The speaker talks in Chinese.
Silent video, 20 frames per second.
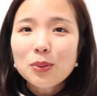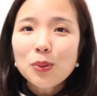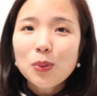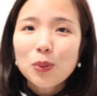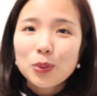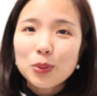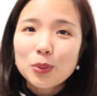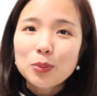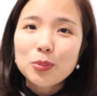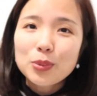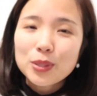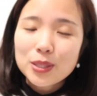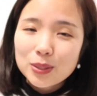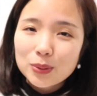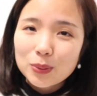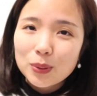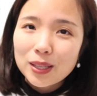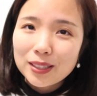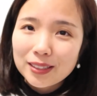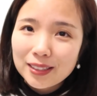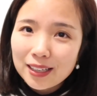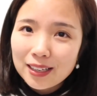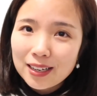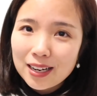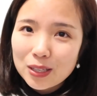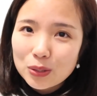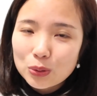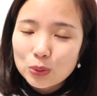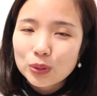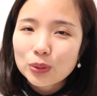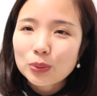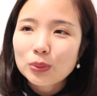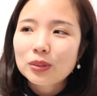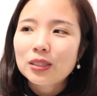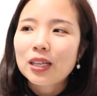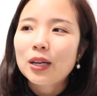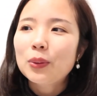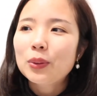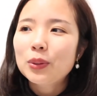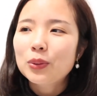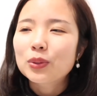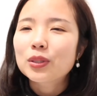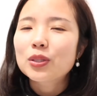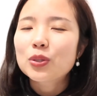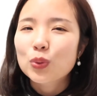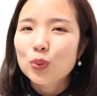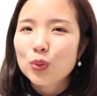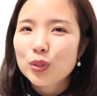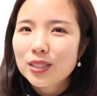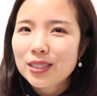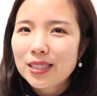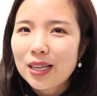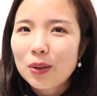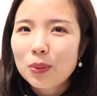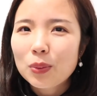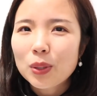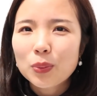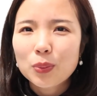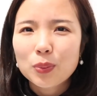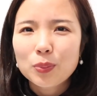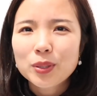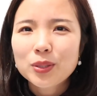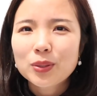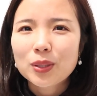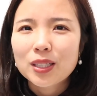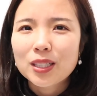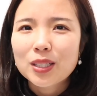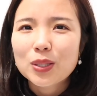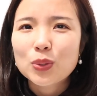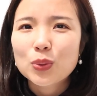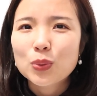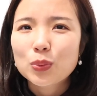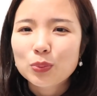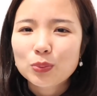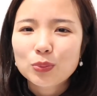为我又不喜欢点蜡烛，因为它会有各种香味，我不喜欢各种